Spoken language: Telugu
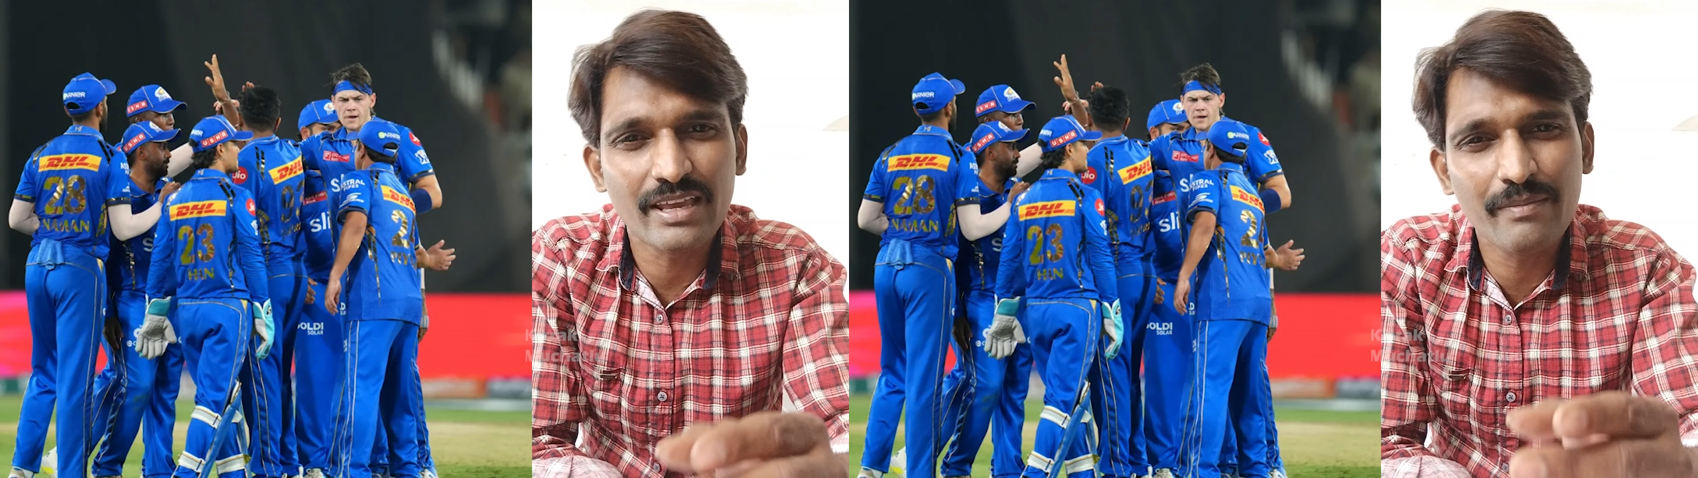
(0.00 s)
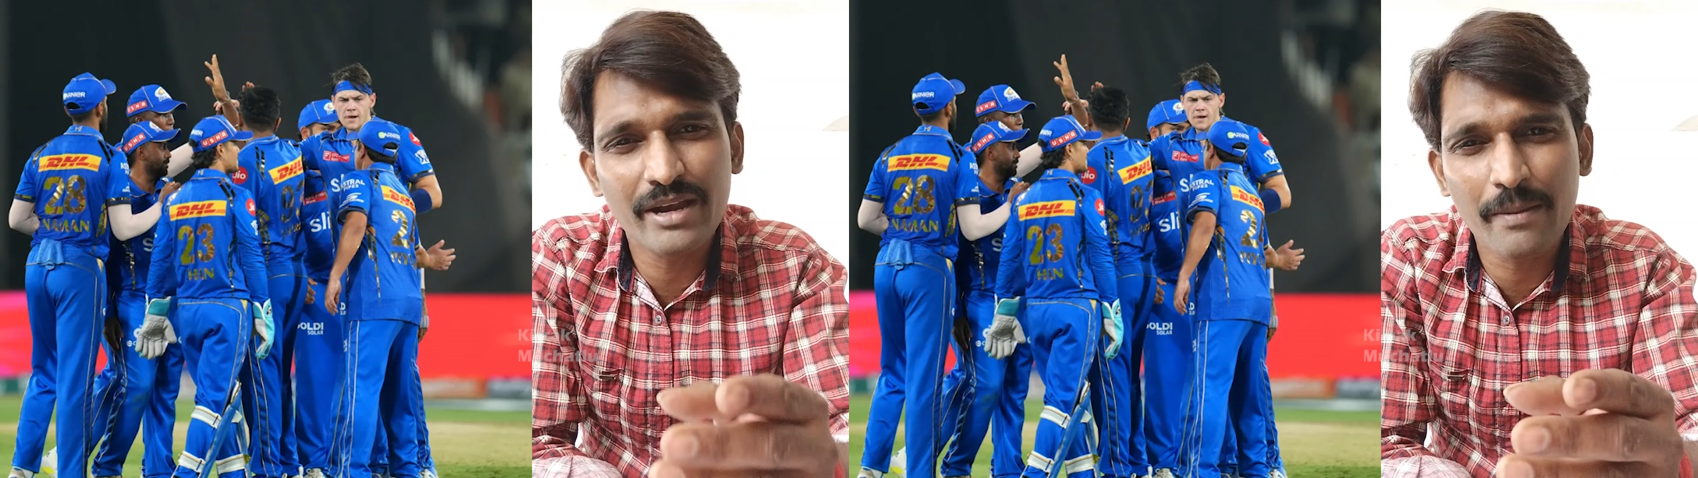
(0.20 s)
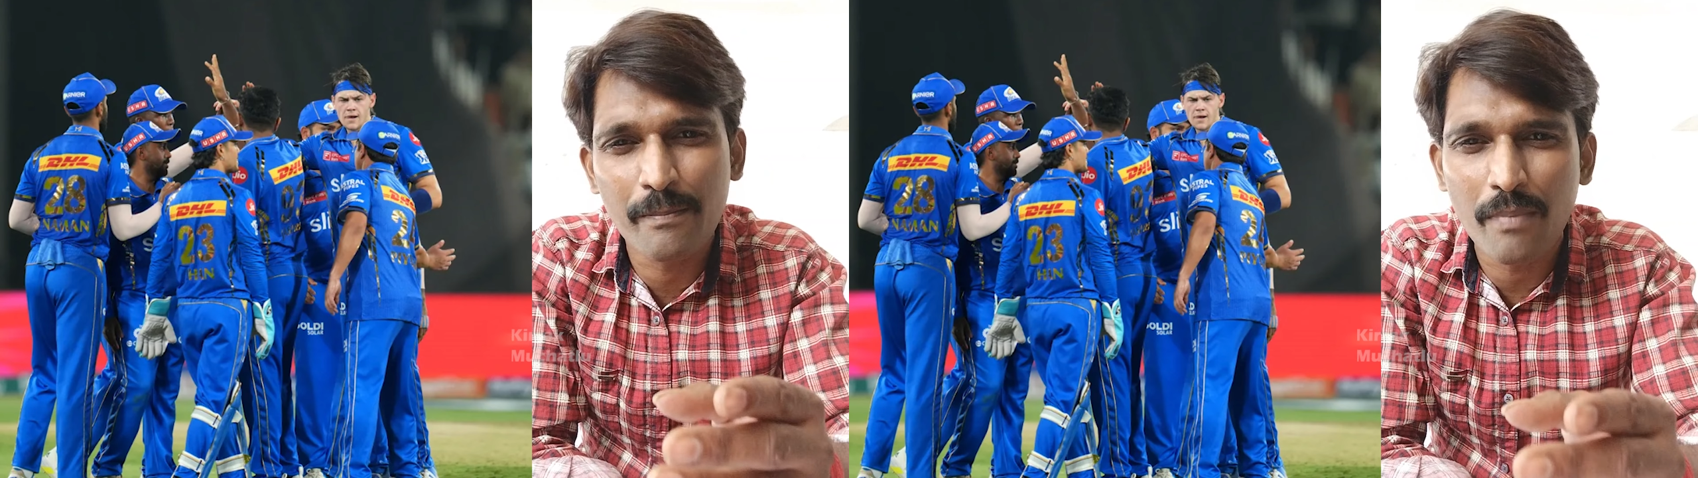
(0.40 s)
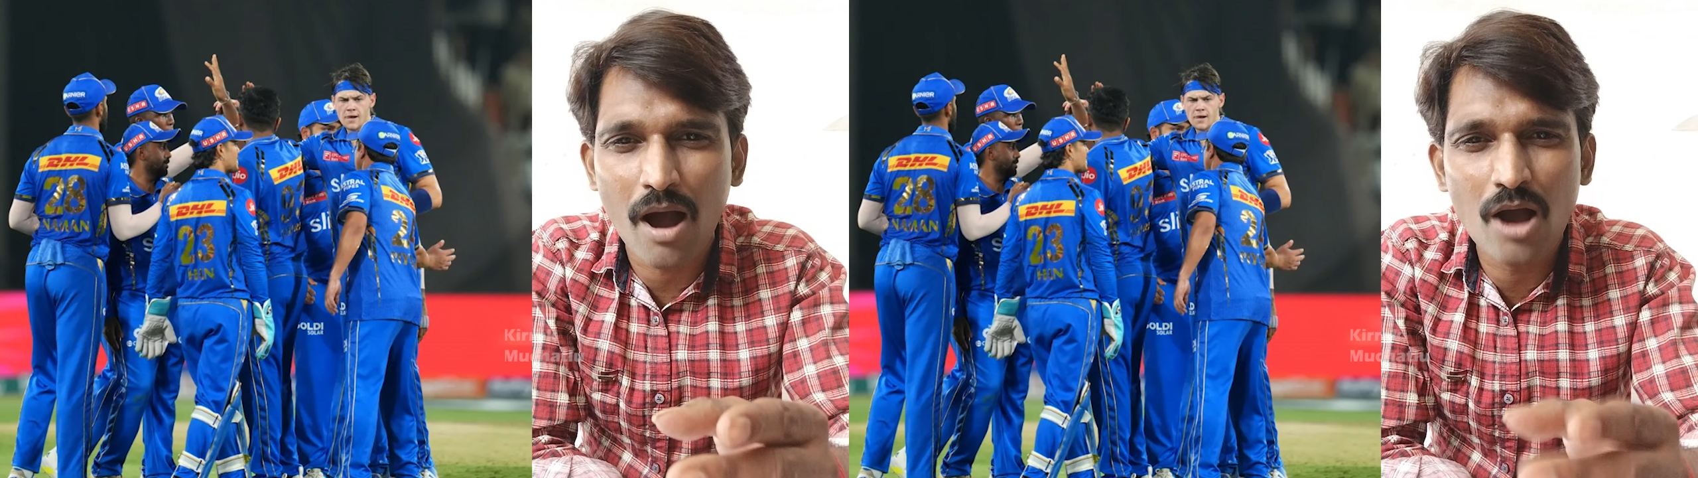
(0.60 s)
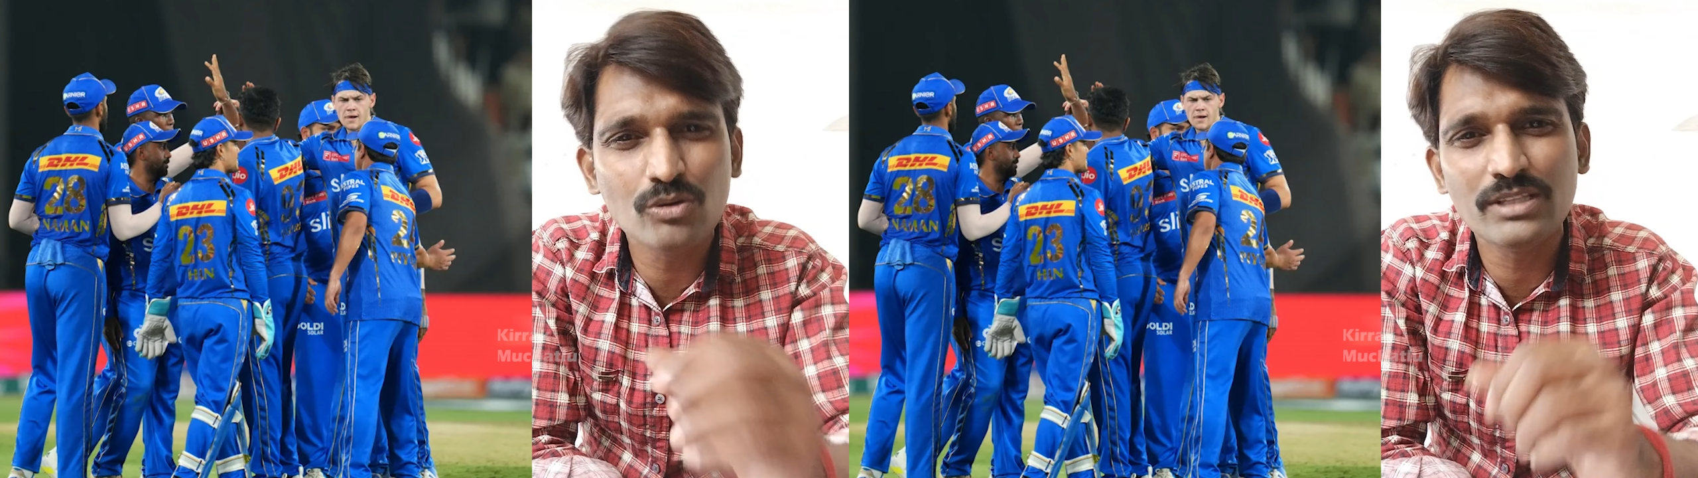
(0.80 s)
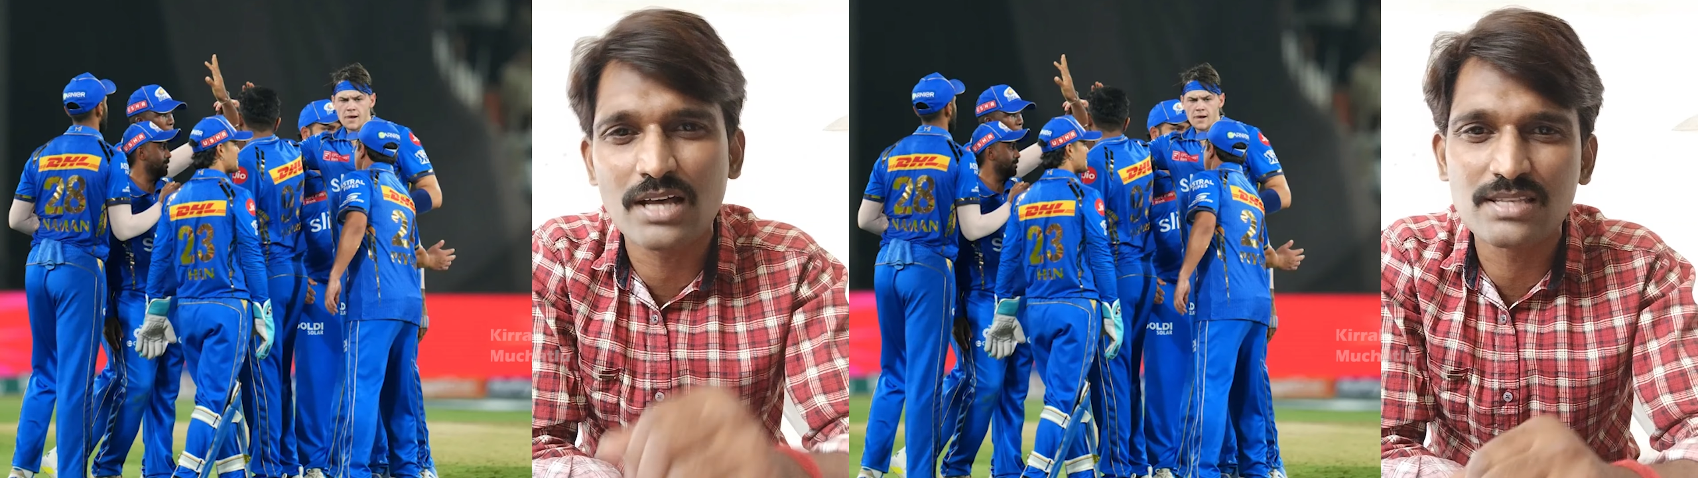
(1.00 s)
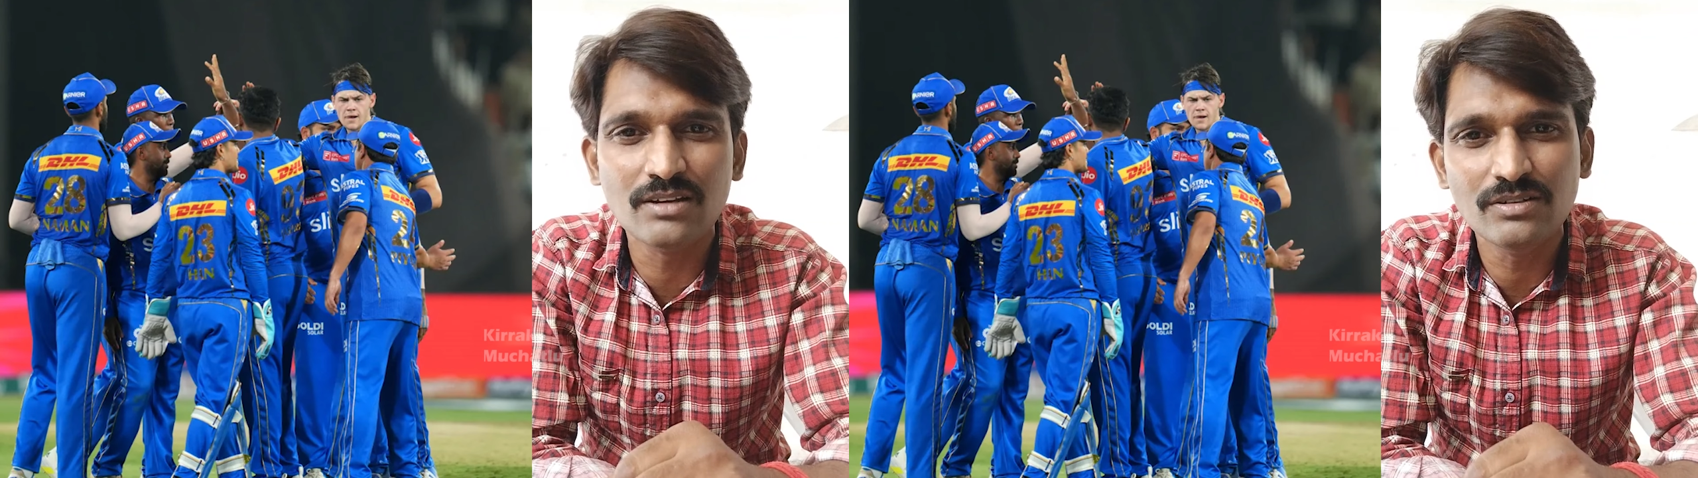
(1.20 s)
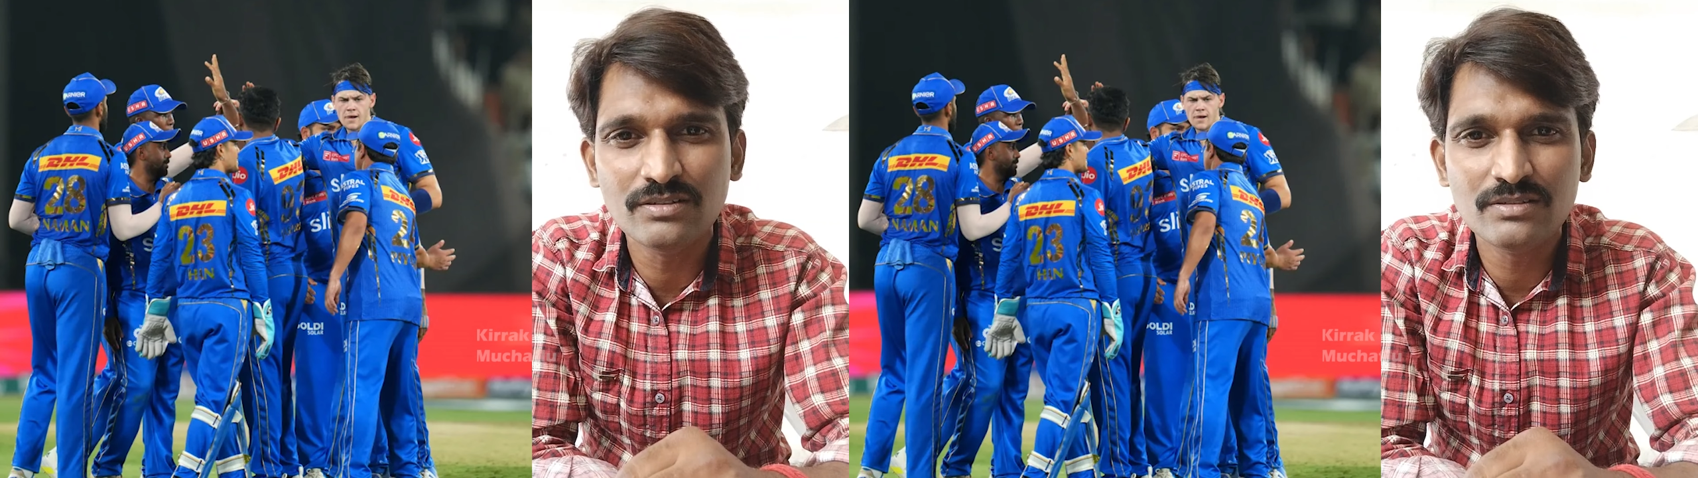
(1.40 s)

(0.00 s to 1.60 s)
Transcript: ఏమైనా బాగుందా అసలు